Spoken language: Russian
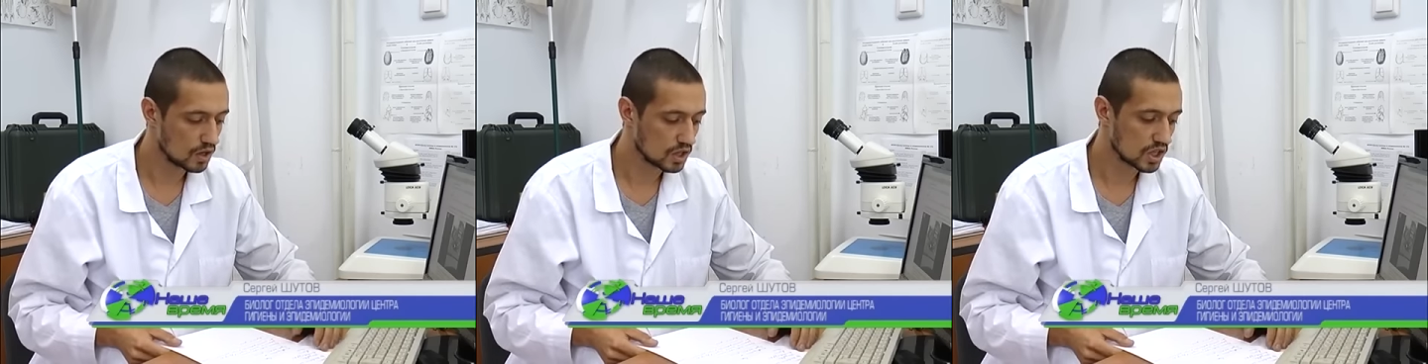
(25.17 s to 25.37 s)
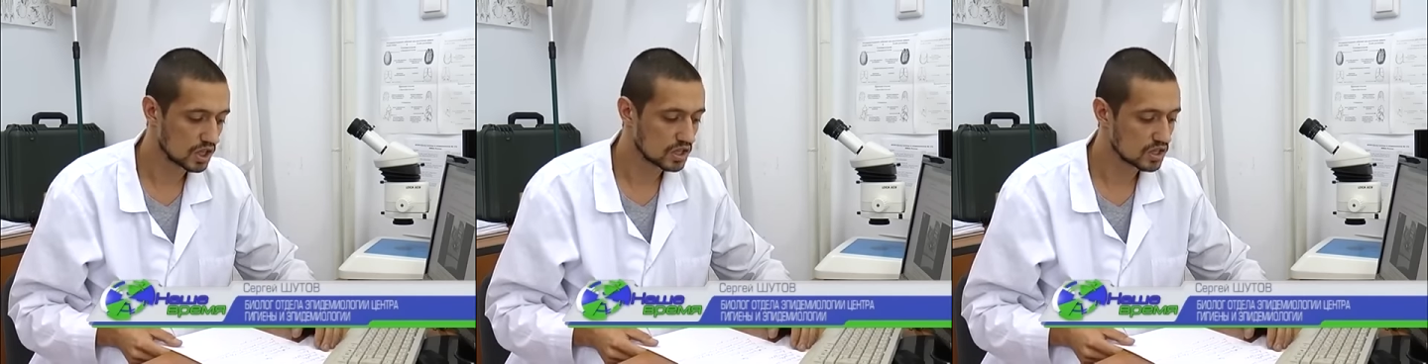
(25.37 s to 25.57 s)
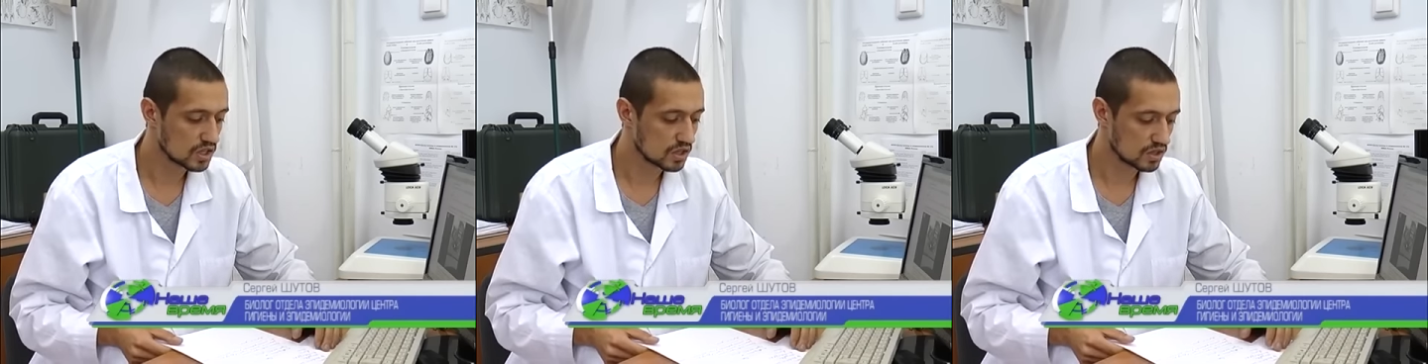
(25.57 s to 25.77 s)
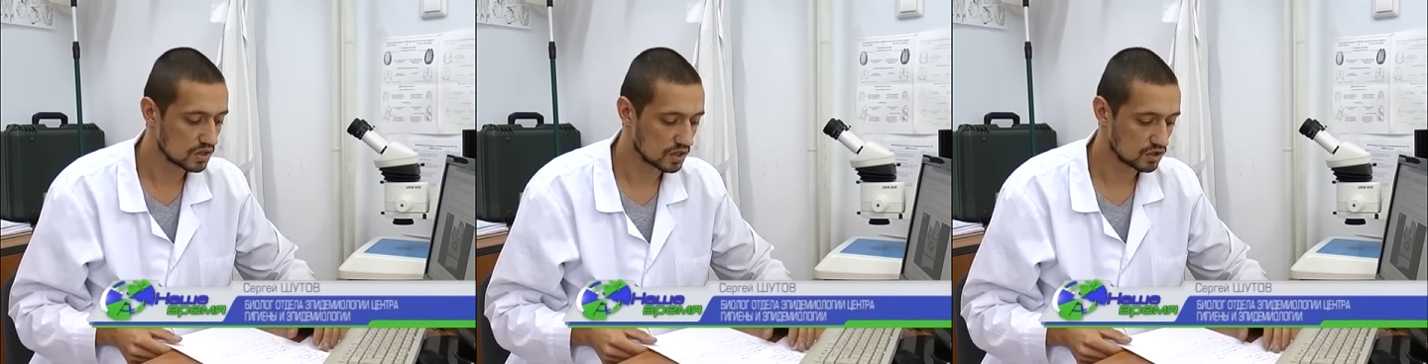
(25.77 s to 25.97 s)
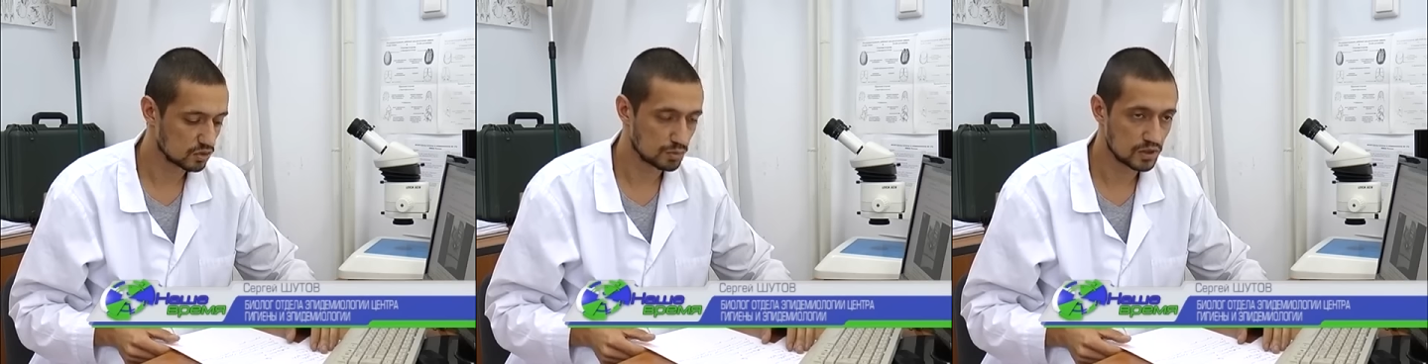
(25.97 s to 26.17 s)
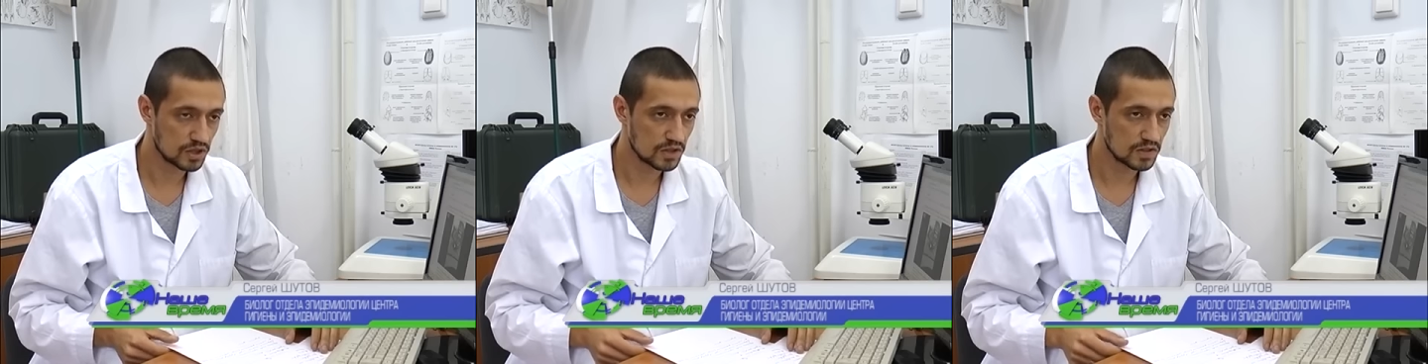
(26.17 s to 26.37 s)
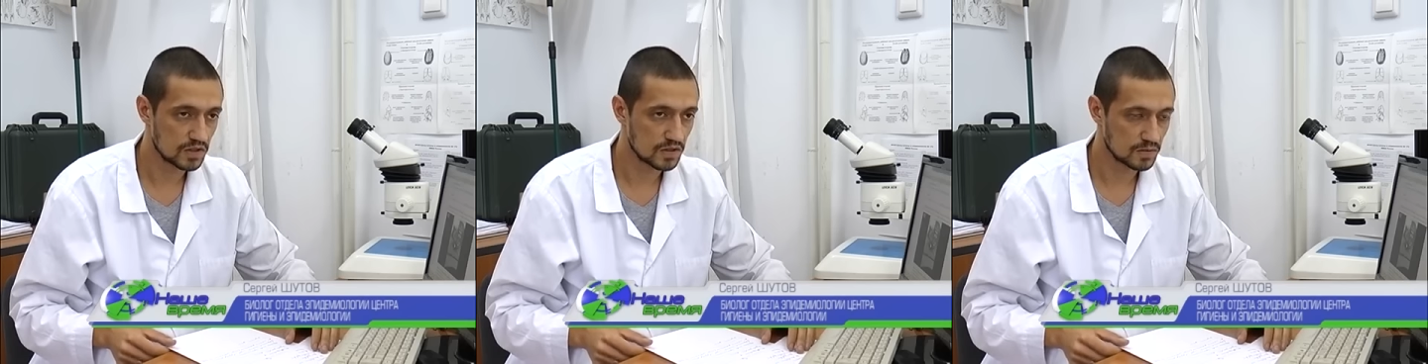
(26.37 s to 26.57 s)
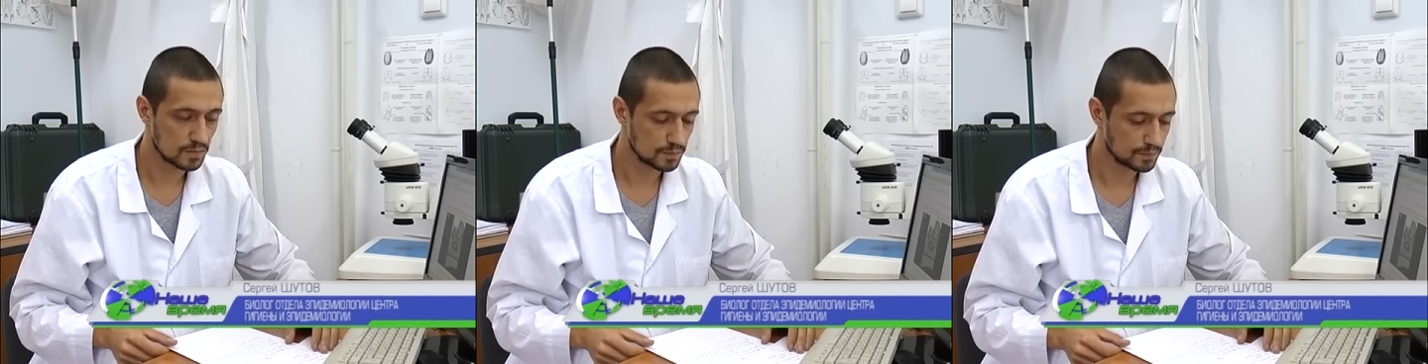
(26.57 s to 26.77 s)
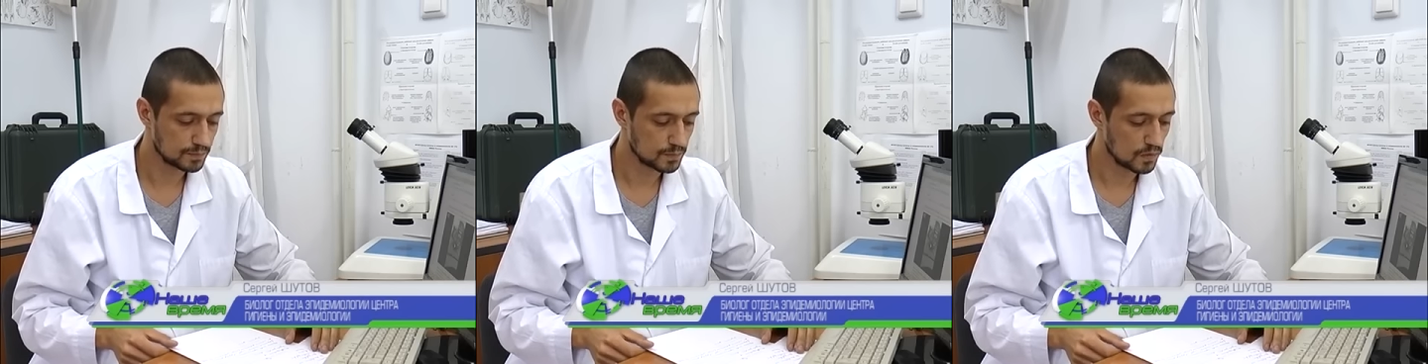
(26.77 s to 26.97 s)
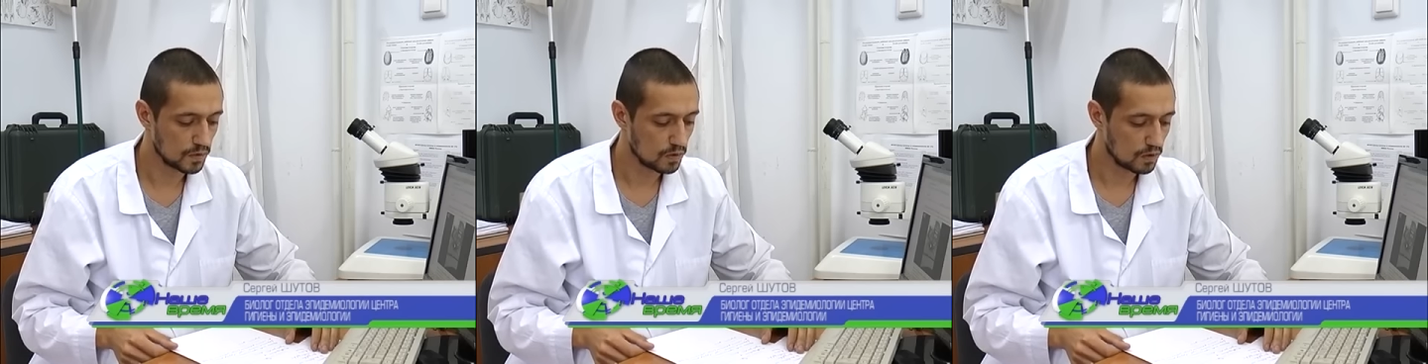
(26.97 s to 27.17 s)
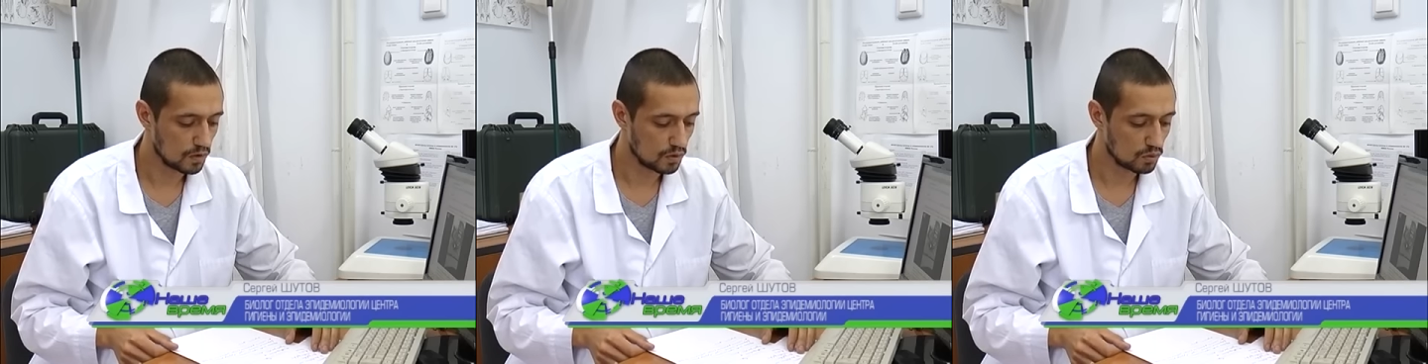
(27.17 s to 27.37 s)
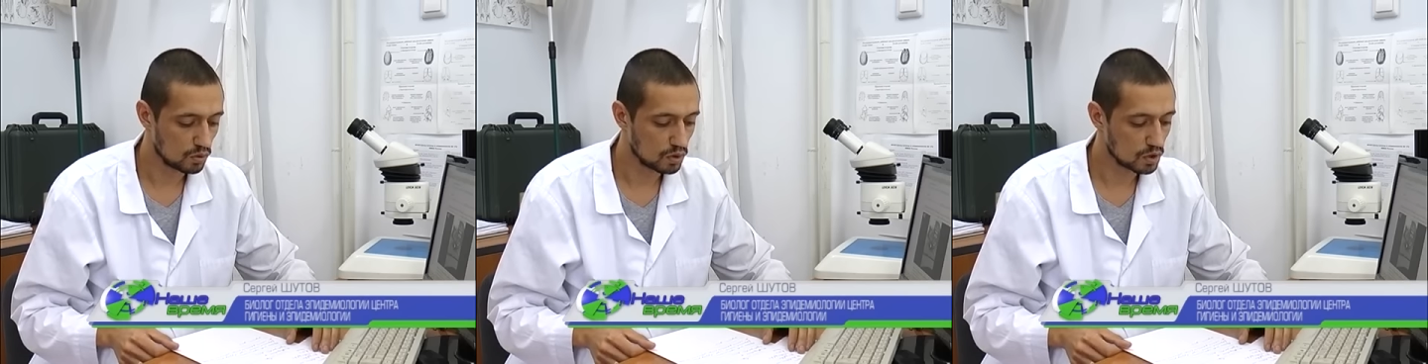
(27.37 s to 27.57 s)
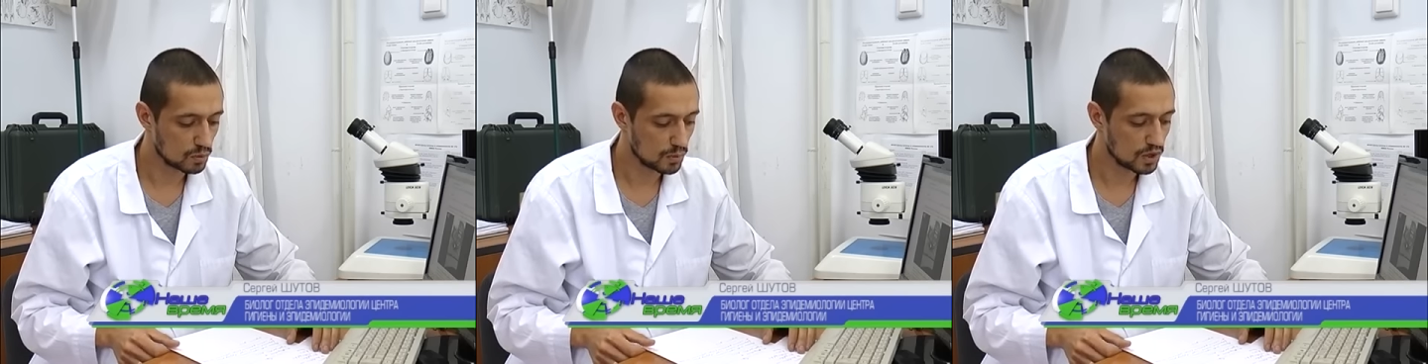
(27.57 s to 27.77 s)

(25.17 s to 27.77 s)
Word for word: крысы и также птицы – вот,